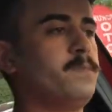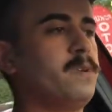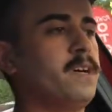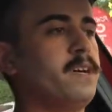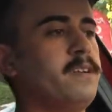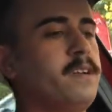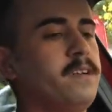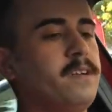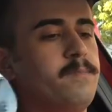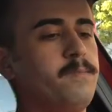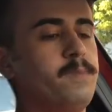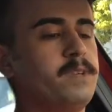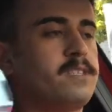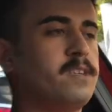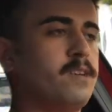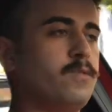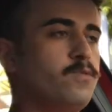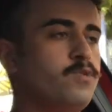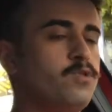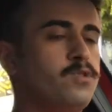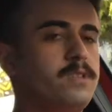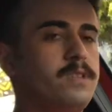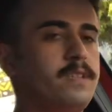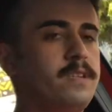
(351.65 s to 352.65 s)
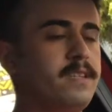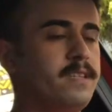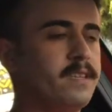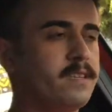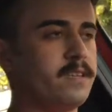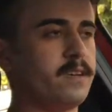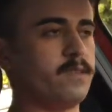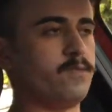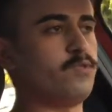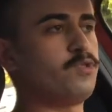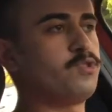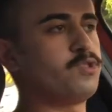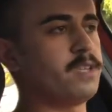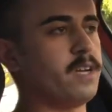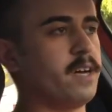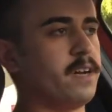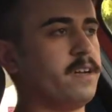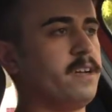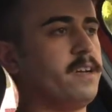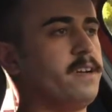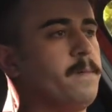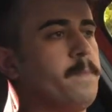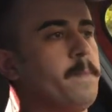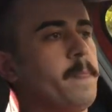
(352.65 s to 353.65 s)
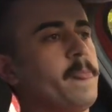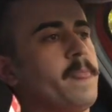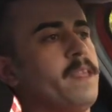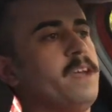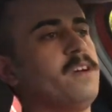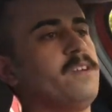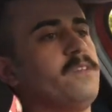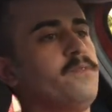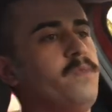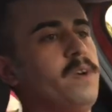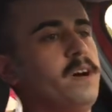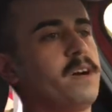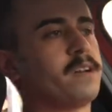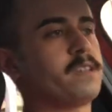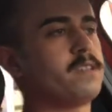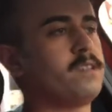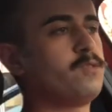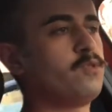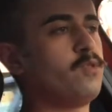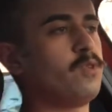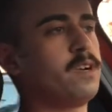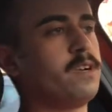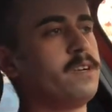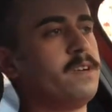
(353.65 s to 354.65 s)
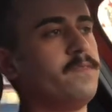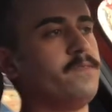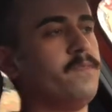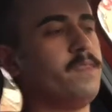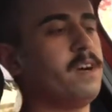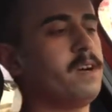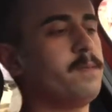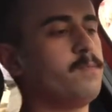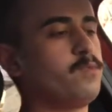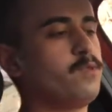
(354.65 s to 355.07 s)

Yani mesela 3 dedik ya 3 tane farklı donanım var.